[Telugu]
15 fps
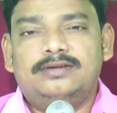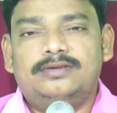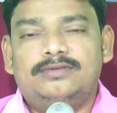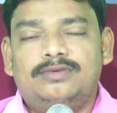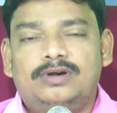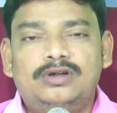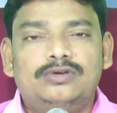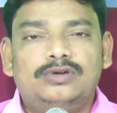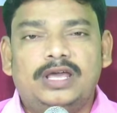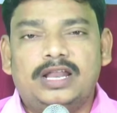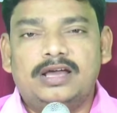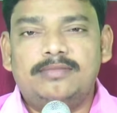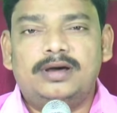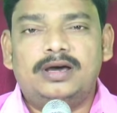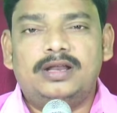వాళ్ళు
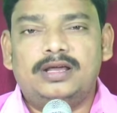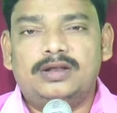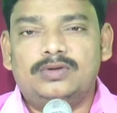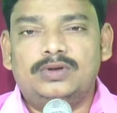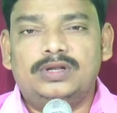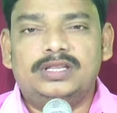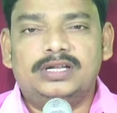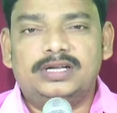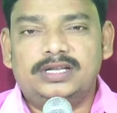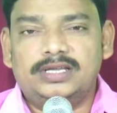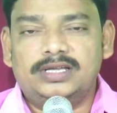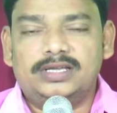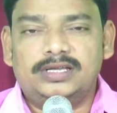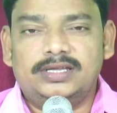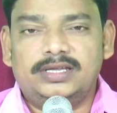ఎలా మారారో లేదంటే
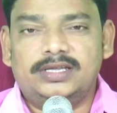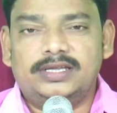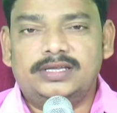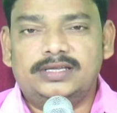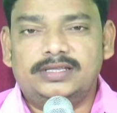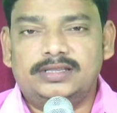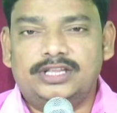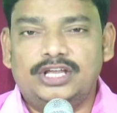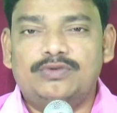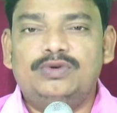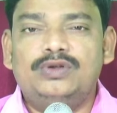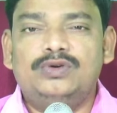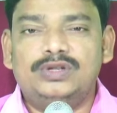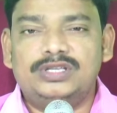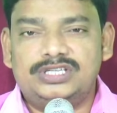
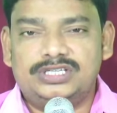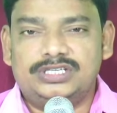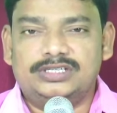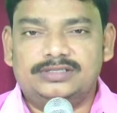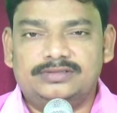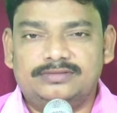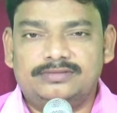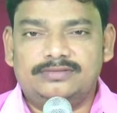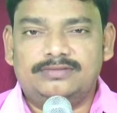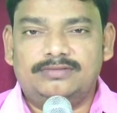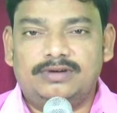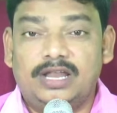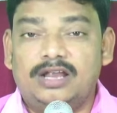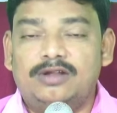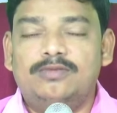దేవుని గురించి
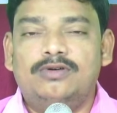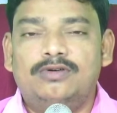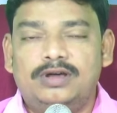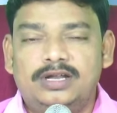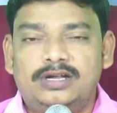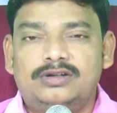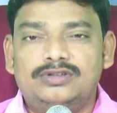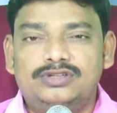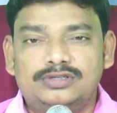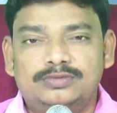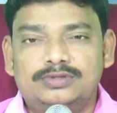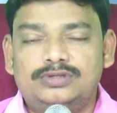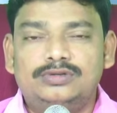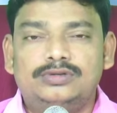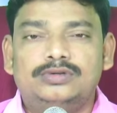వాళ్ళ అనుభవాలు ఏంటో
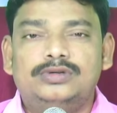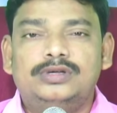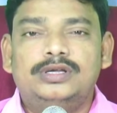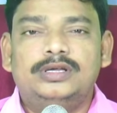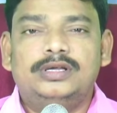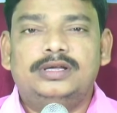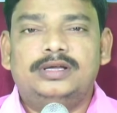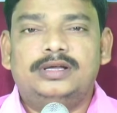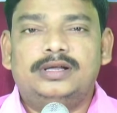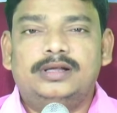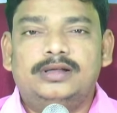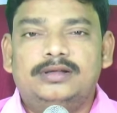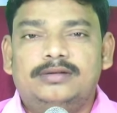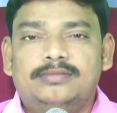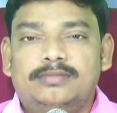చెబుతూ
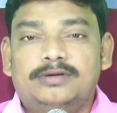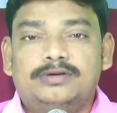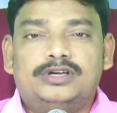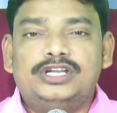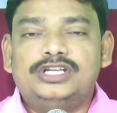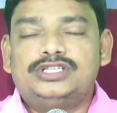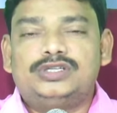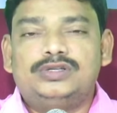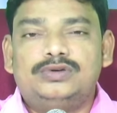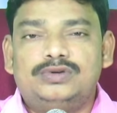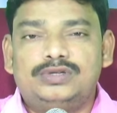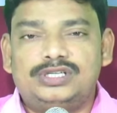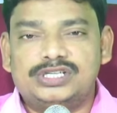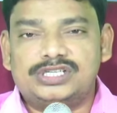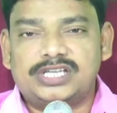మేము క్రీస్తుని
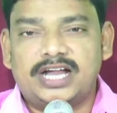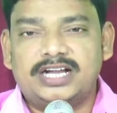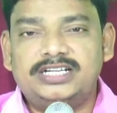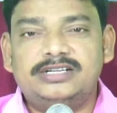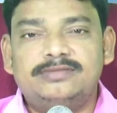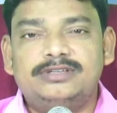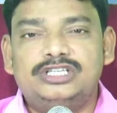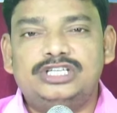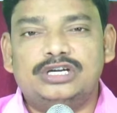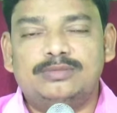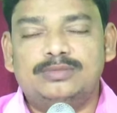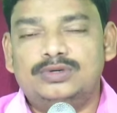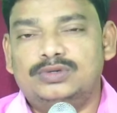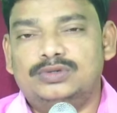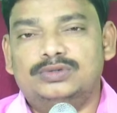గురించి సాక్ష్యం
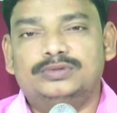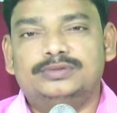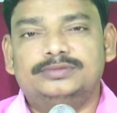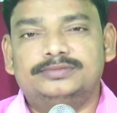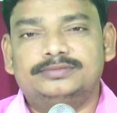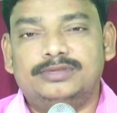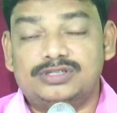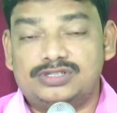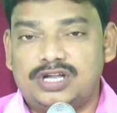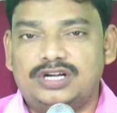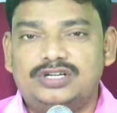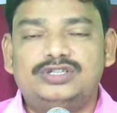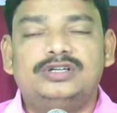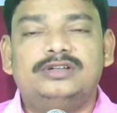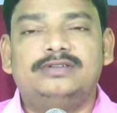ఇచ్చాము మేము
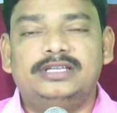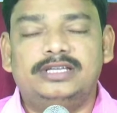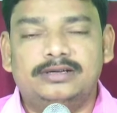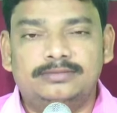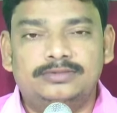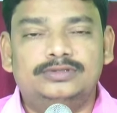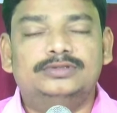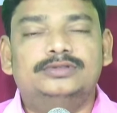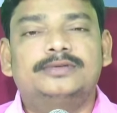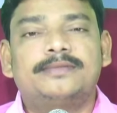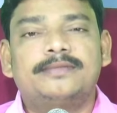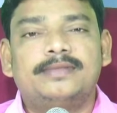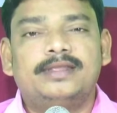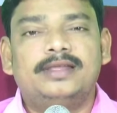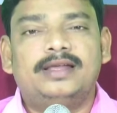సాక్షులం అయ్యాము
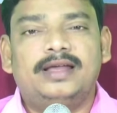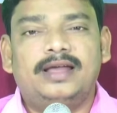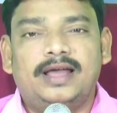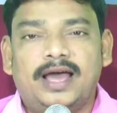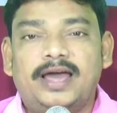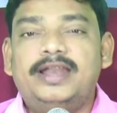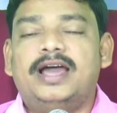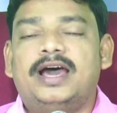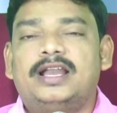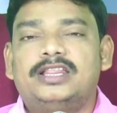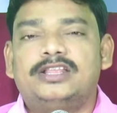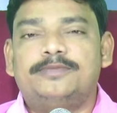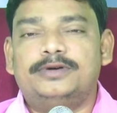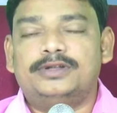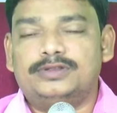అని
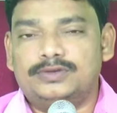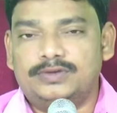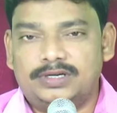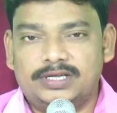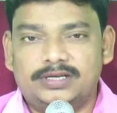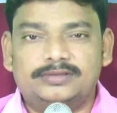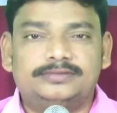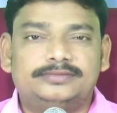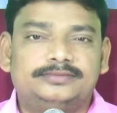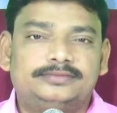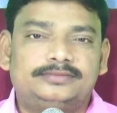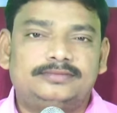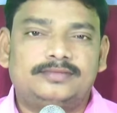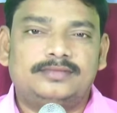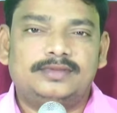ఆనందపడుతూ ఉంటారు
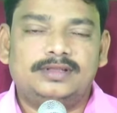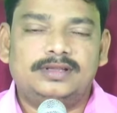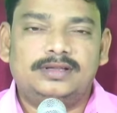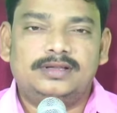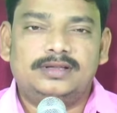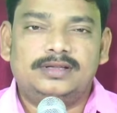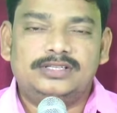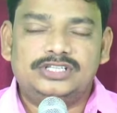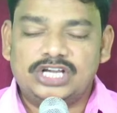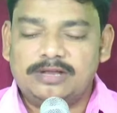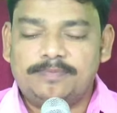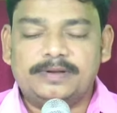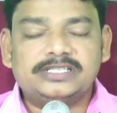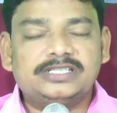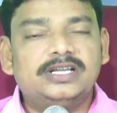చాలా
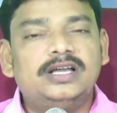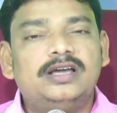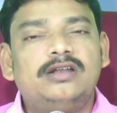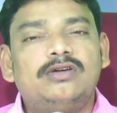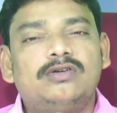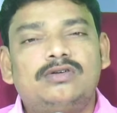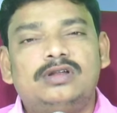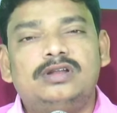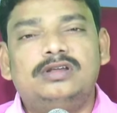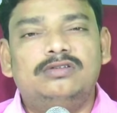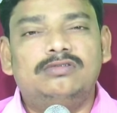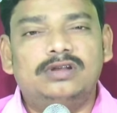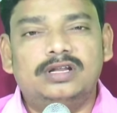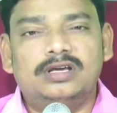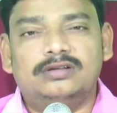ప్రసంగాల్లో కూడా
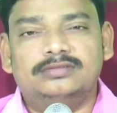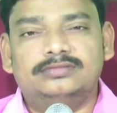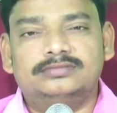నేను విన్నాను